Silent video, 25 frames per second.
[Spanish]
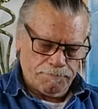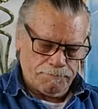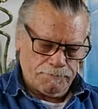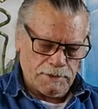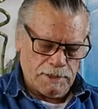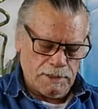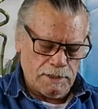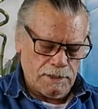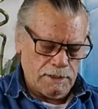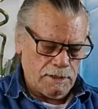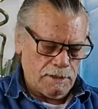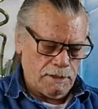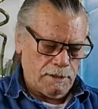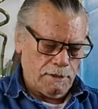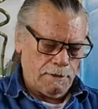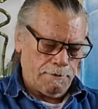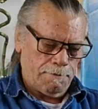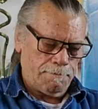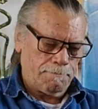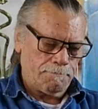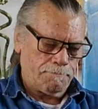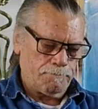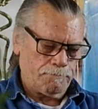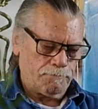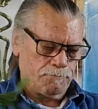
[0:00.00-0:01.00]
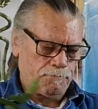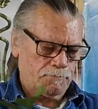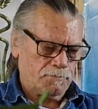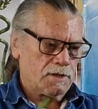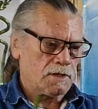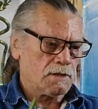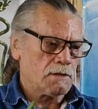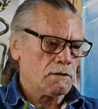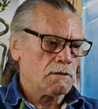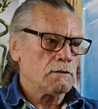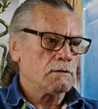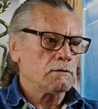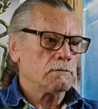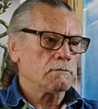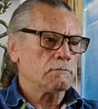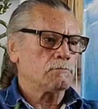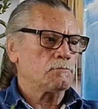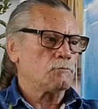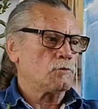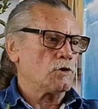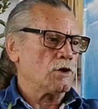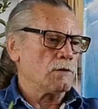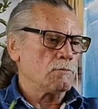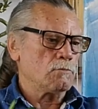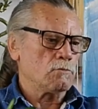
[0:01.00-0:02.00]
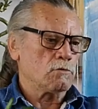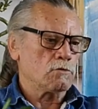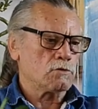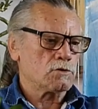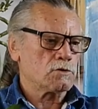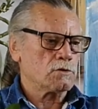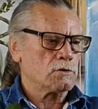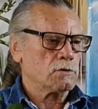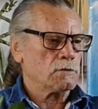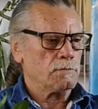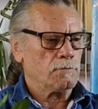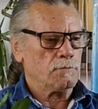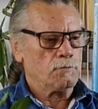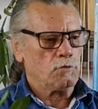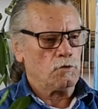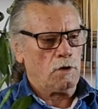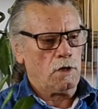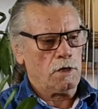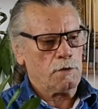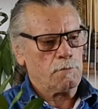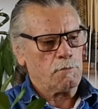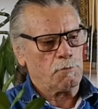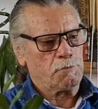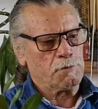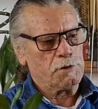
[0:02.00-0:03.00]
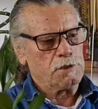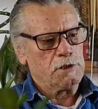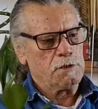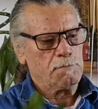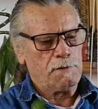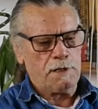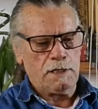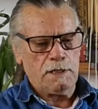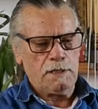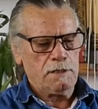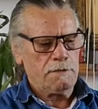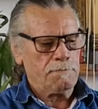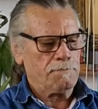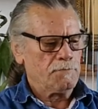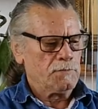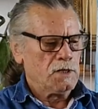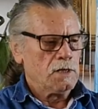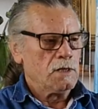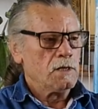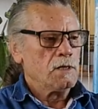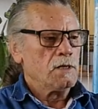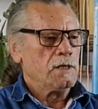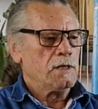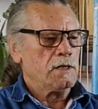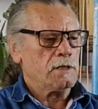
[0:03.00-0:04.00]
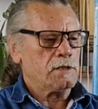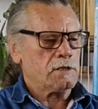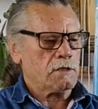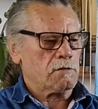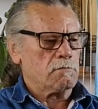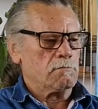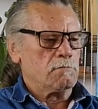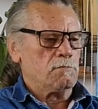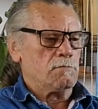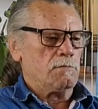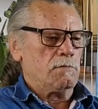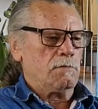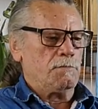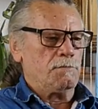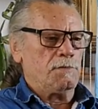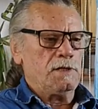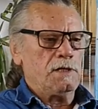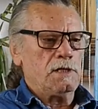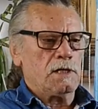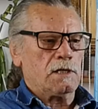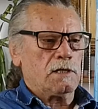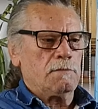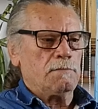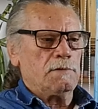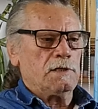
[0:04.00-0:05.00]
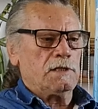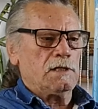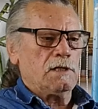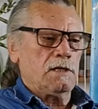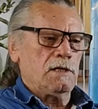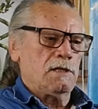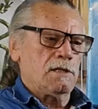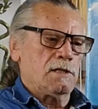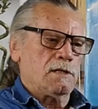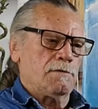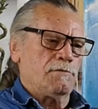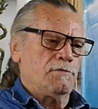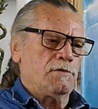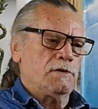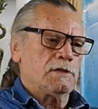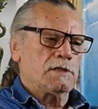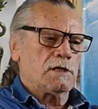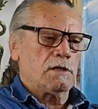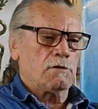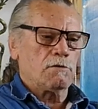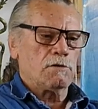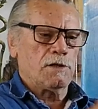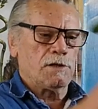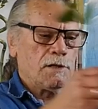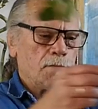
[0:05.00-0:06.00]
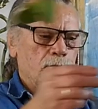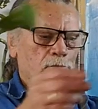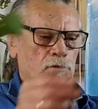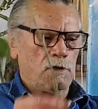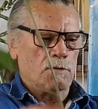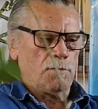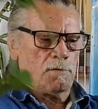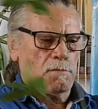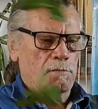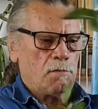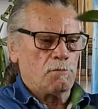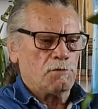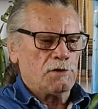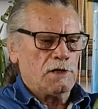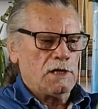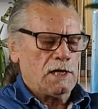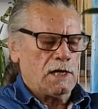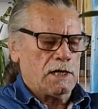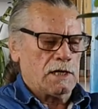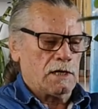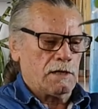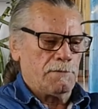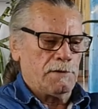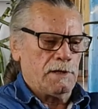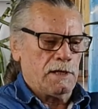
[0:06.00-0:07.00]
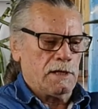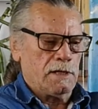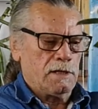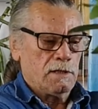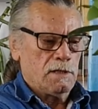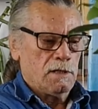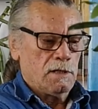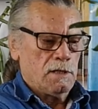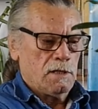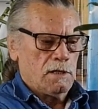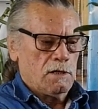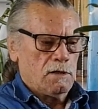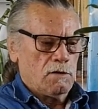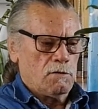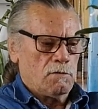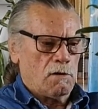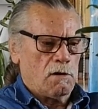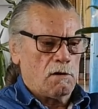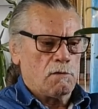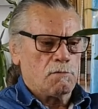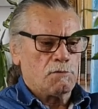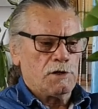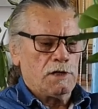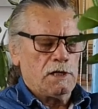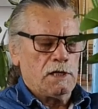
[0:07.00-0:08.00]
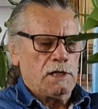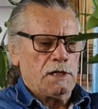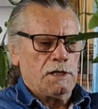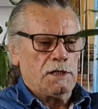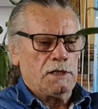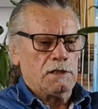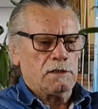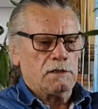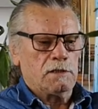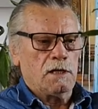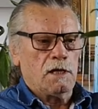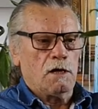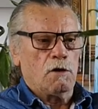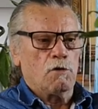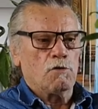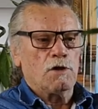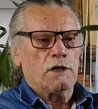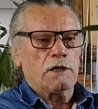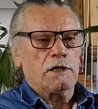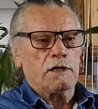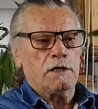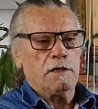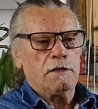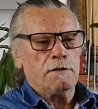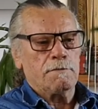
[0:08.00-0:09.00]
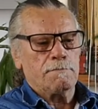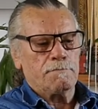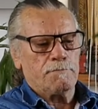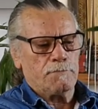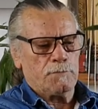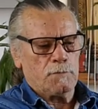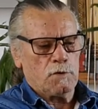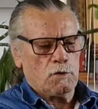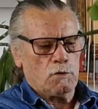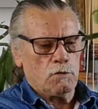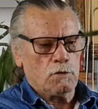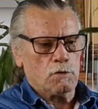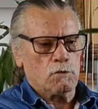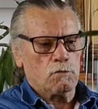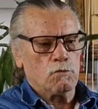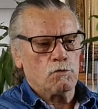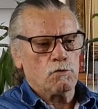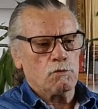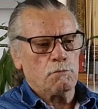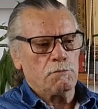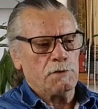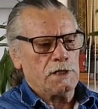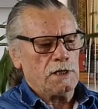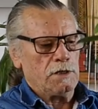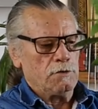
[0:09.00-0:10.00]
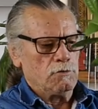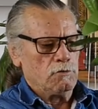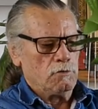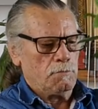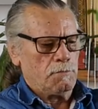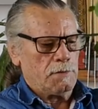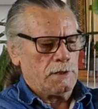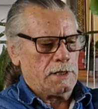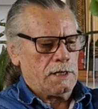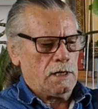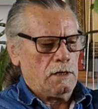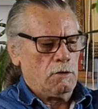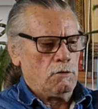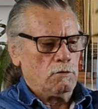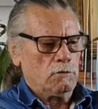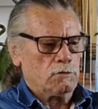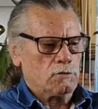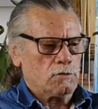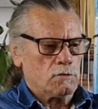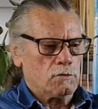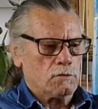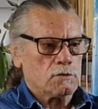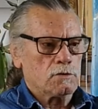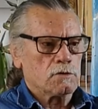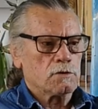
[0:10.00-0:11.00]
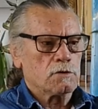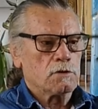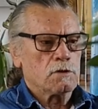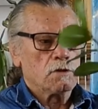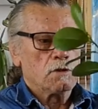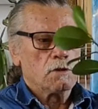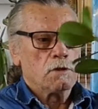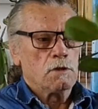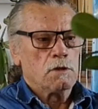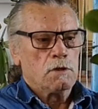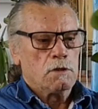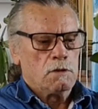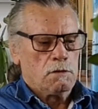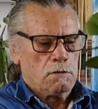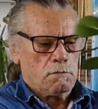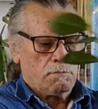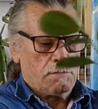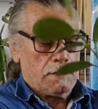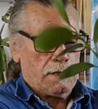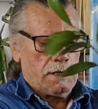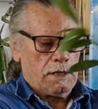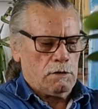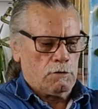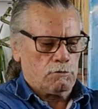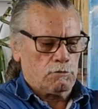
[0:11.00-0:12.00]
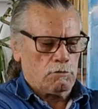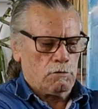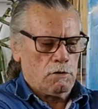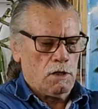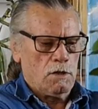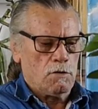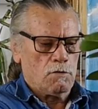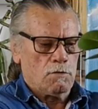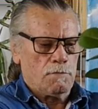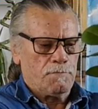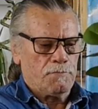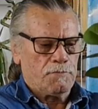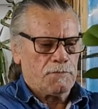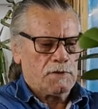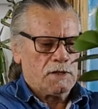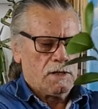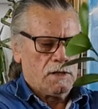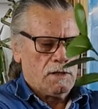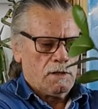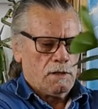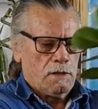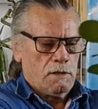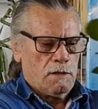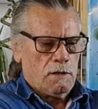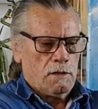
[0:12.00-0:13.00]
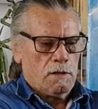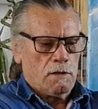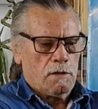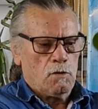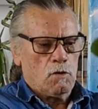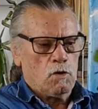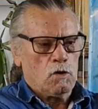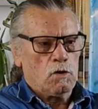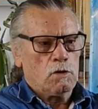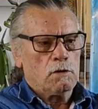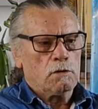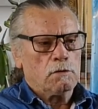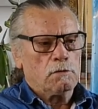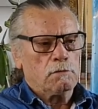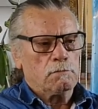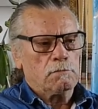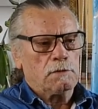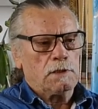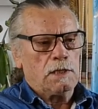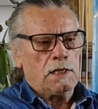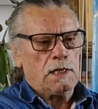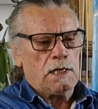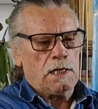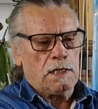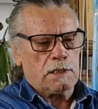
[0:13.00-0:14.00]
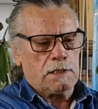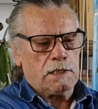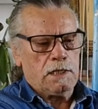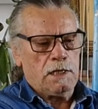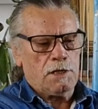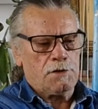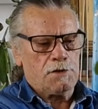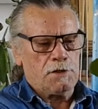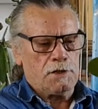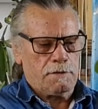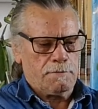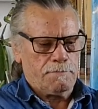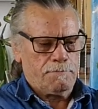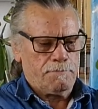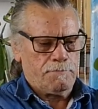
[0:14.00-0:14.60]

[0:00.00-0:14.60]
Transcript: Eh, ponemos dos árboles principales, este como viene la rama está aquí, se filtra con esa, pues la vamos a poner al revés, lo vamos a poner en este lado de aquí, o incluso mirando para el otro, para el otro lado aquí así,